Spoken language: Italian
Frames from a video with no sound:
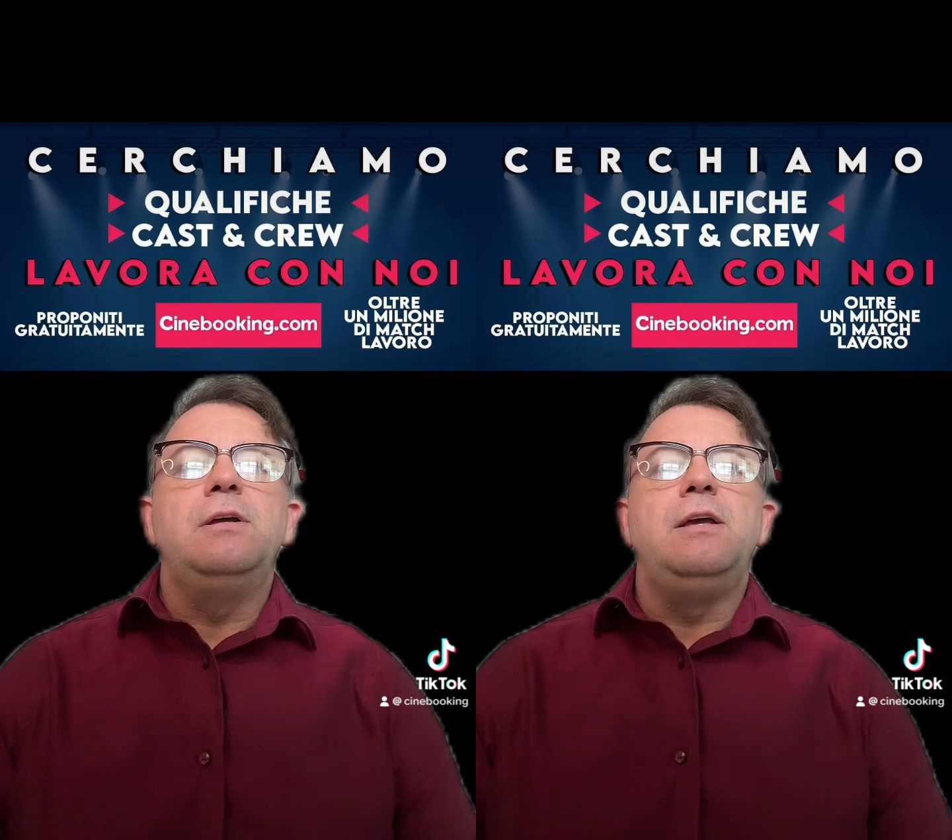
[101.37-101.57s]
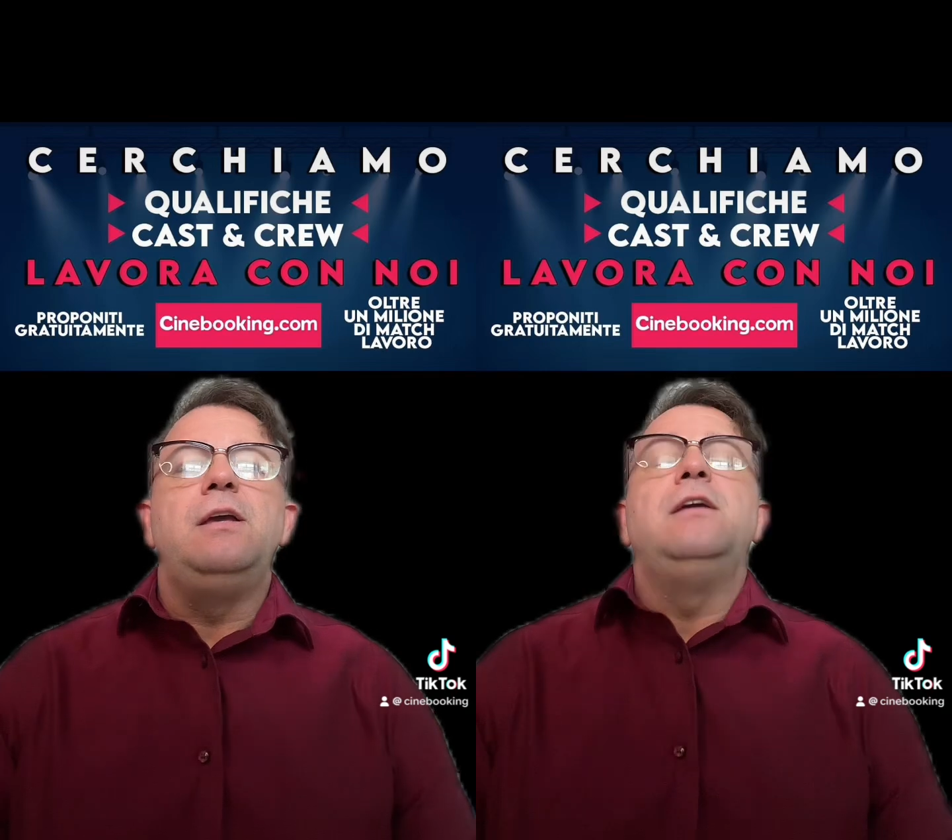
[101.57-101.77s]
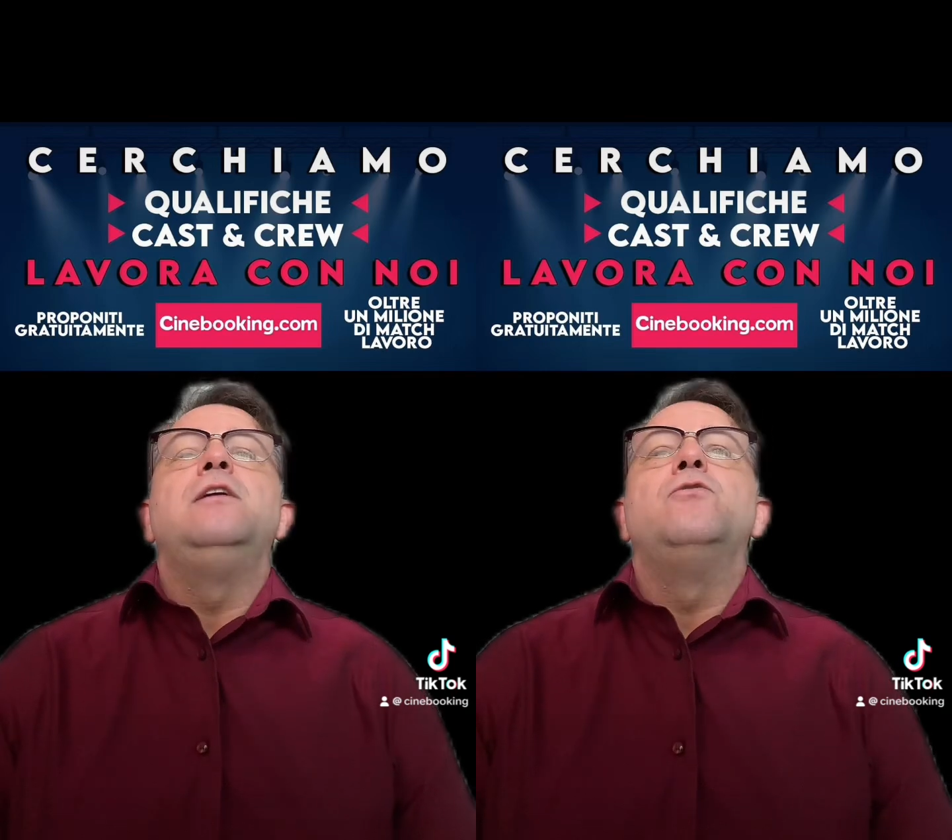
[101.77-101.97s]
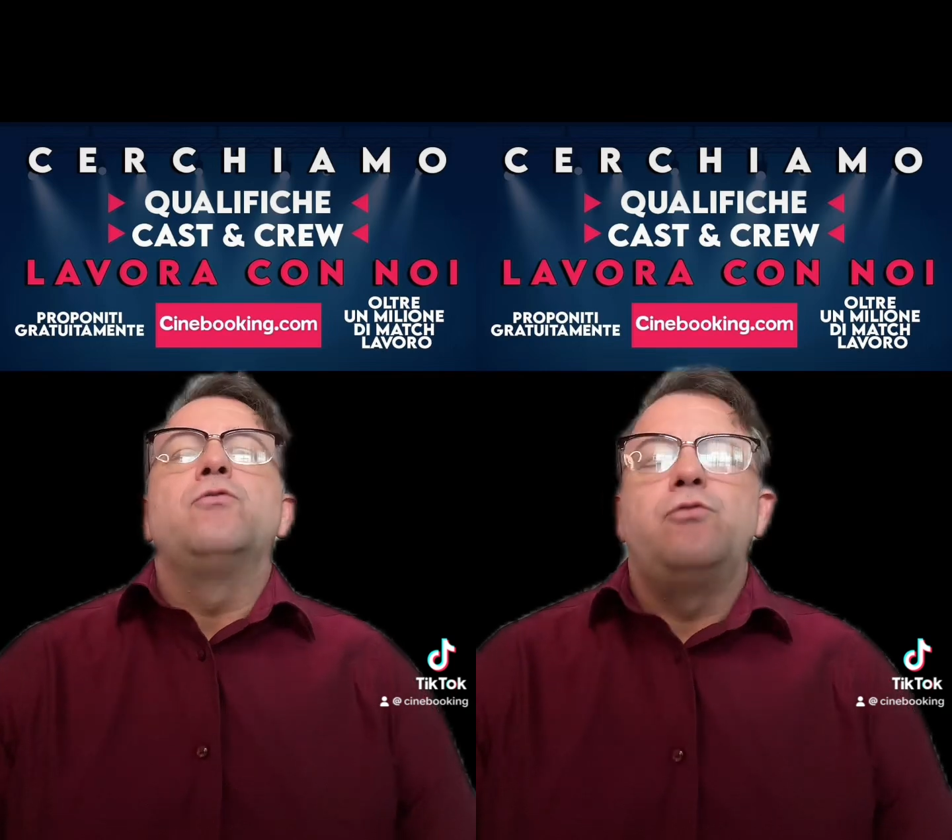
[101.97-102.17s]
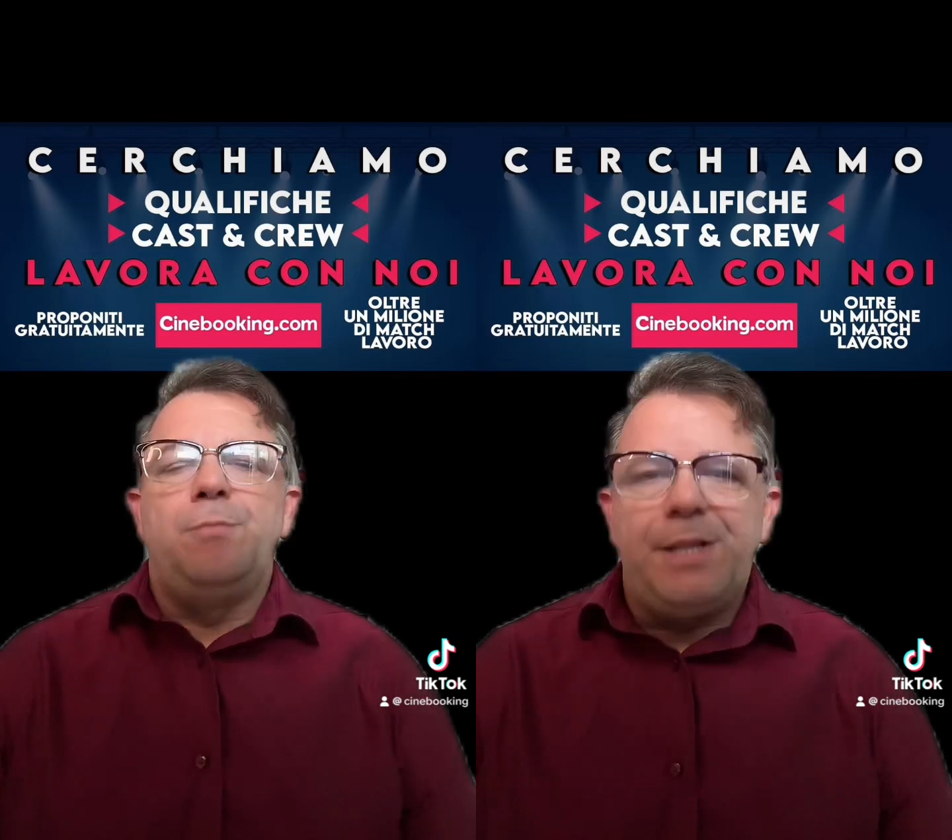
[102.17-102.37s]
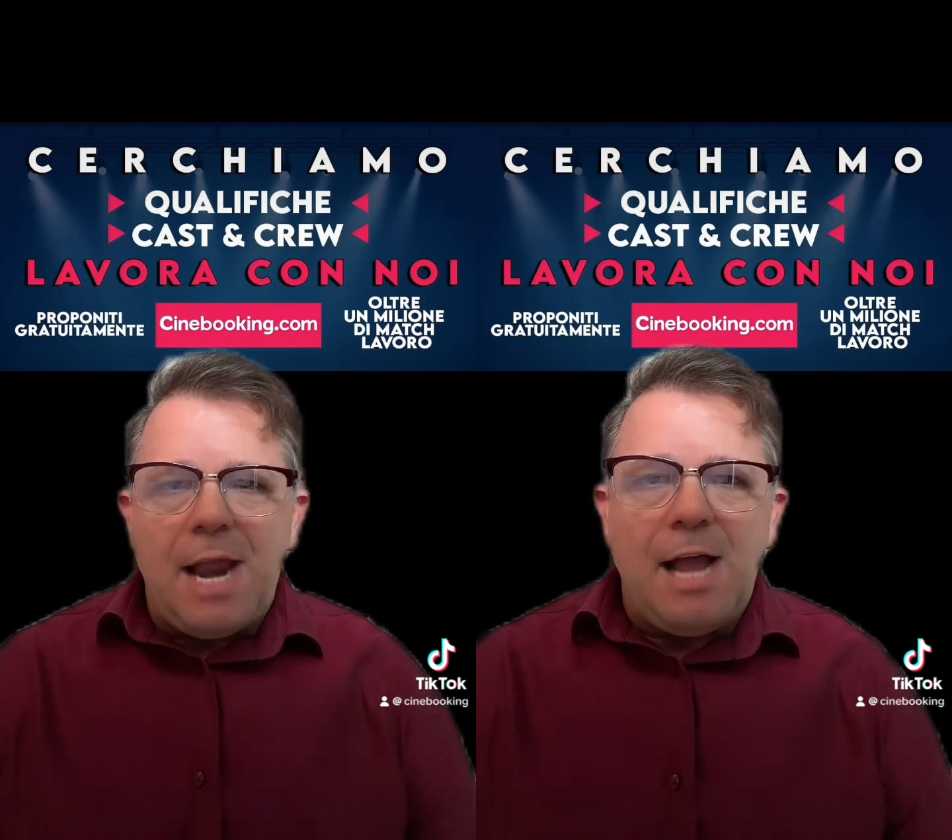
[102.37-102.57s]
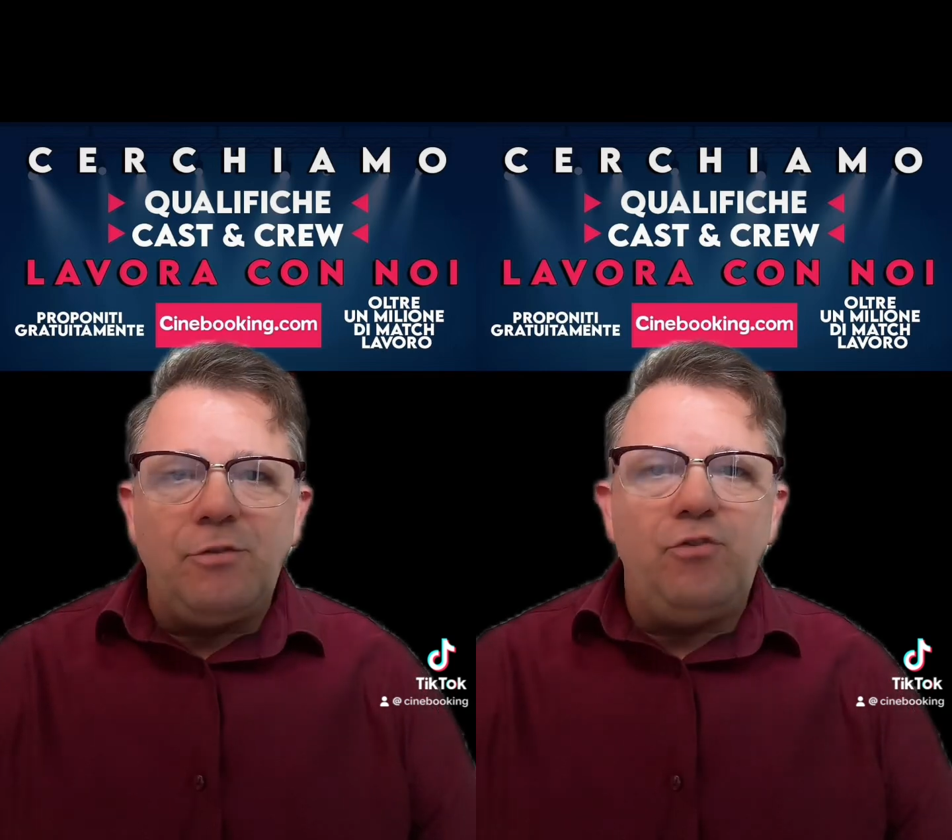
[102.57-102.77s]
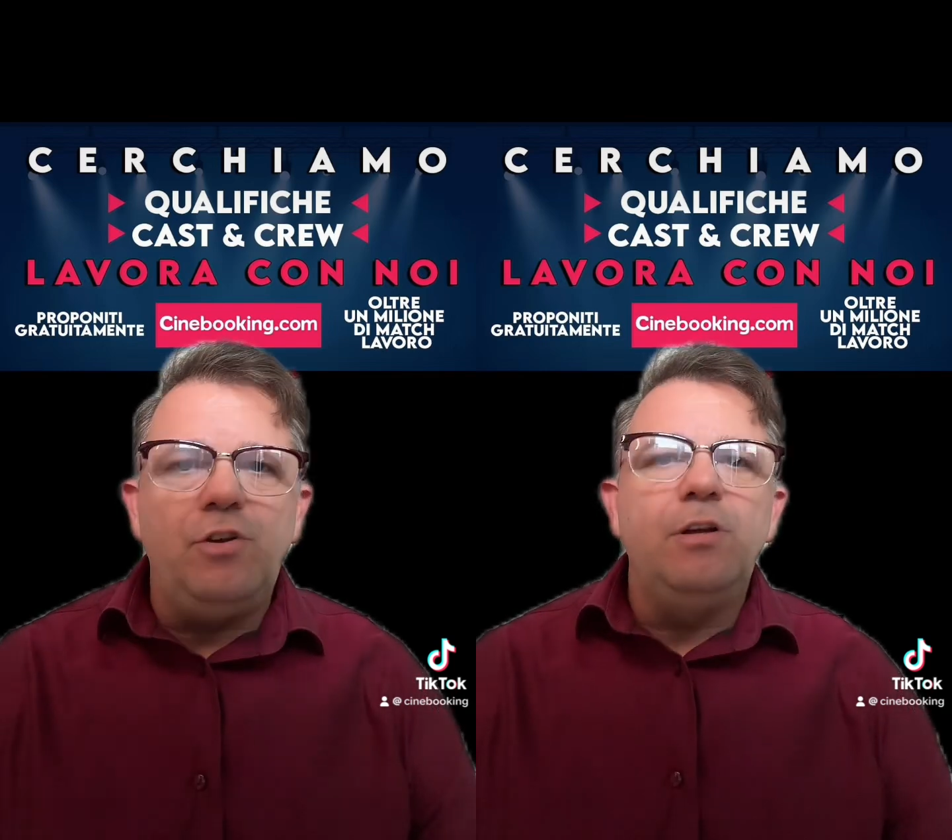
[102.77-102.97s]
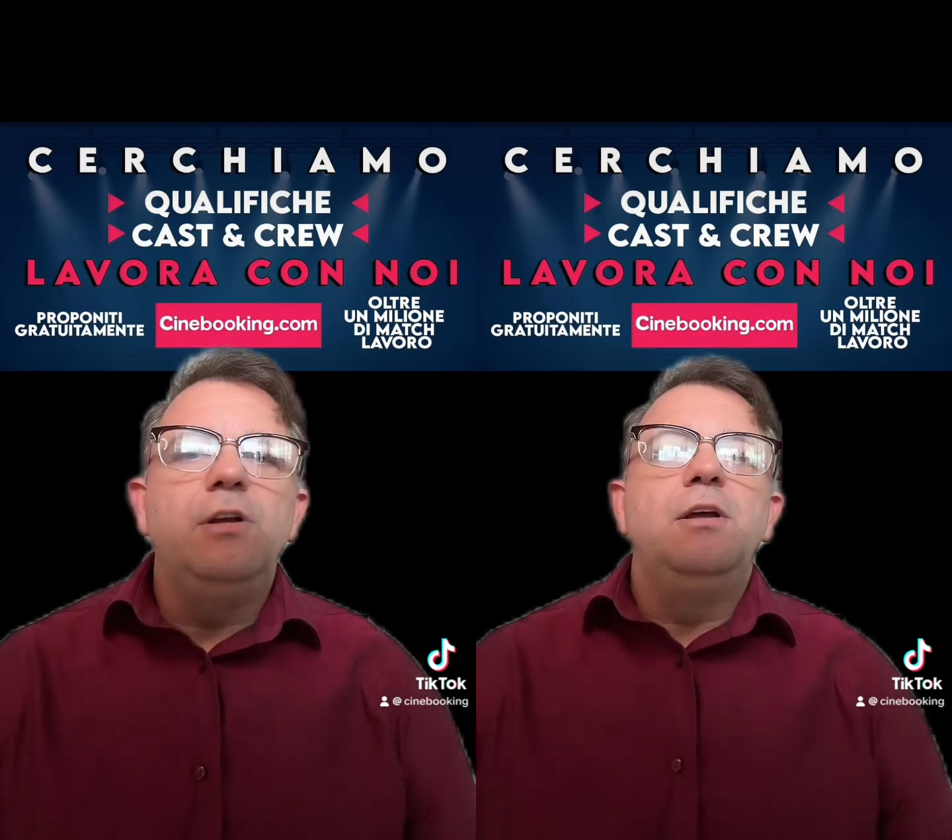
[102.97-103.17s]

e i cortometraggi.